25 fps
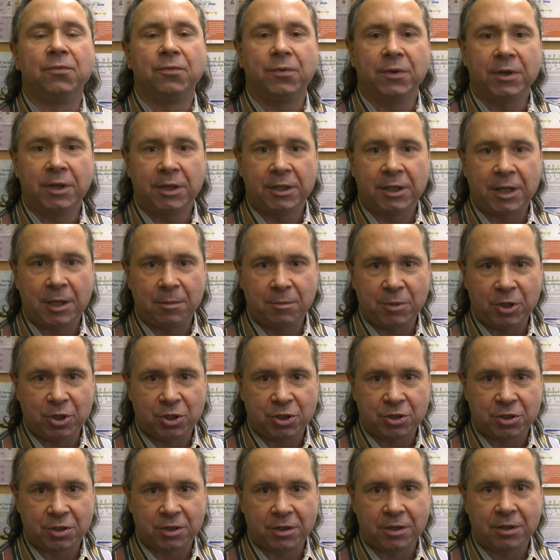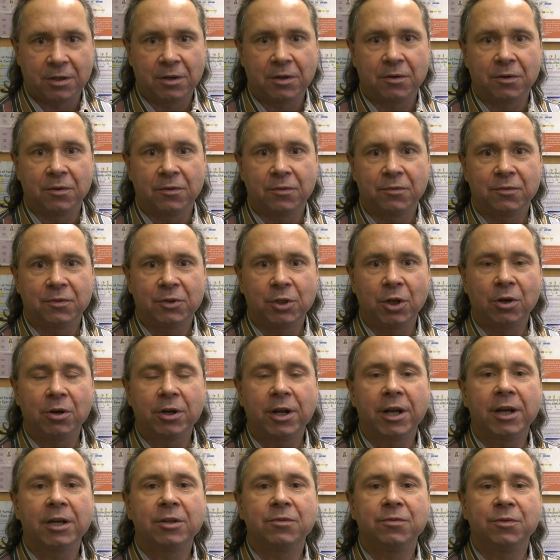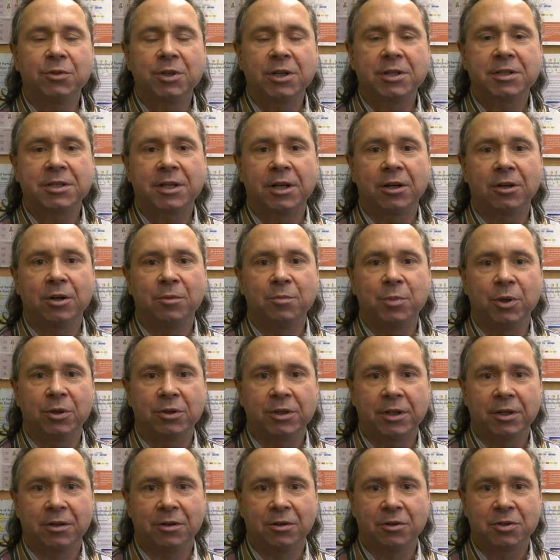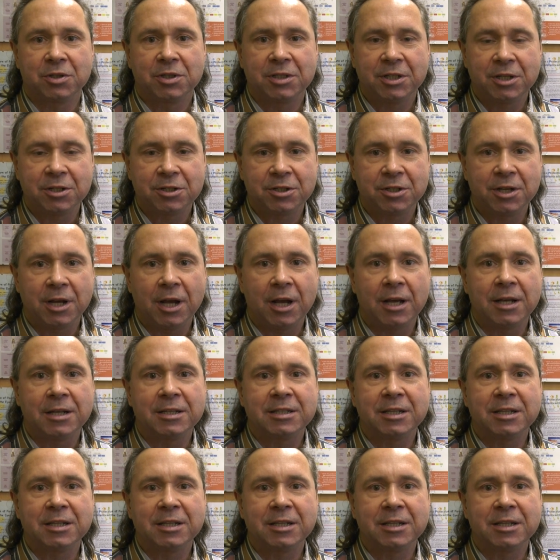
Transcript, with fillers: W najbliższy wtorek, 25 stycznia,